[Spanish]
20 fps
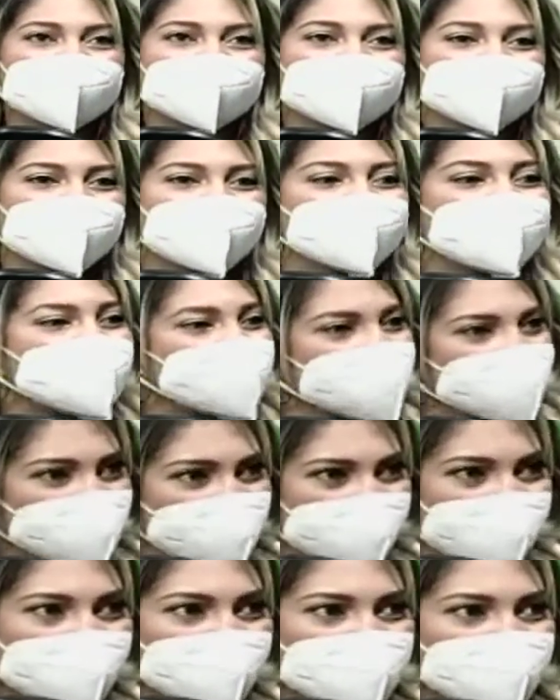qué vive
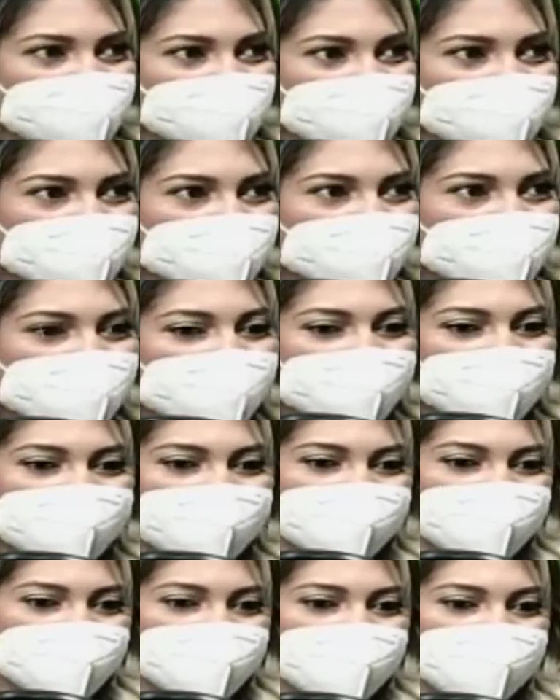cada uno a
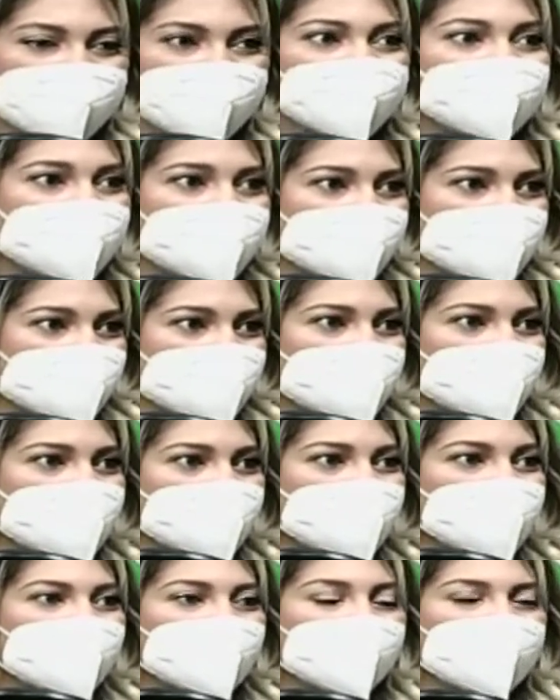nivel
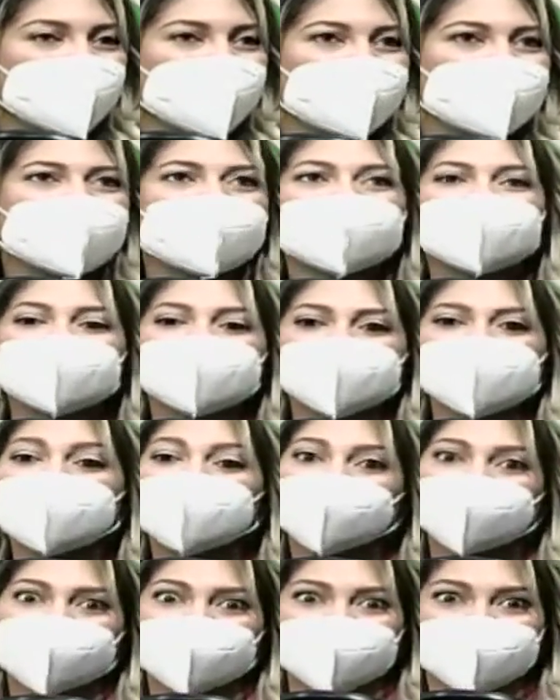médico, cuál es su
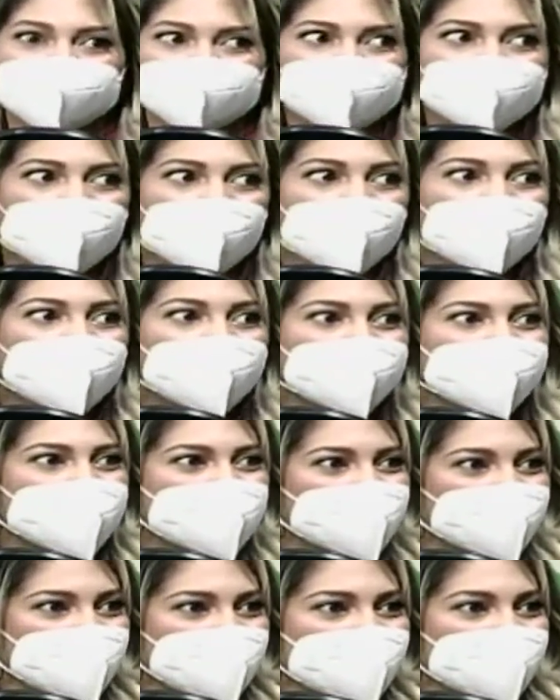condición para
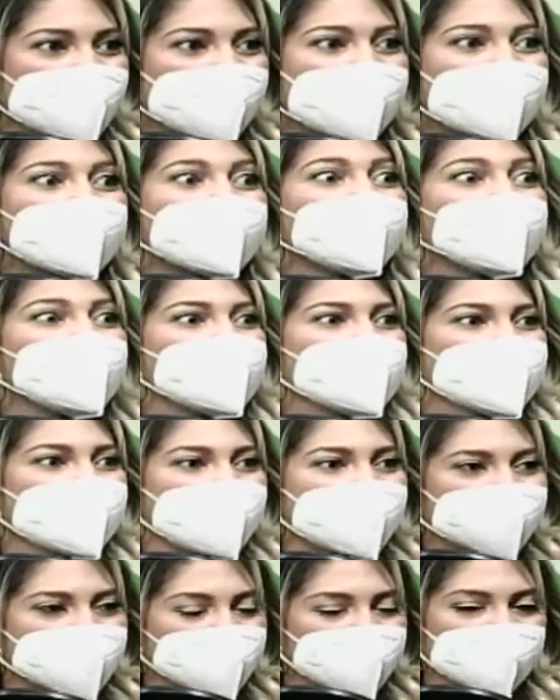poder
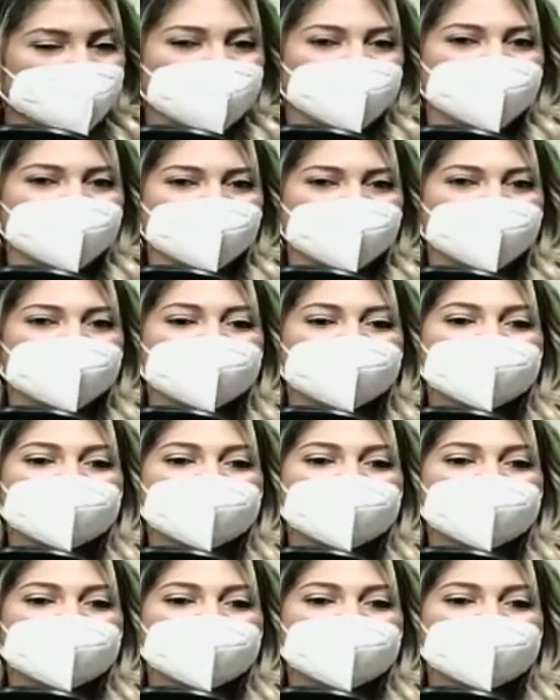apoyarlos y ver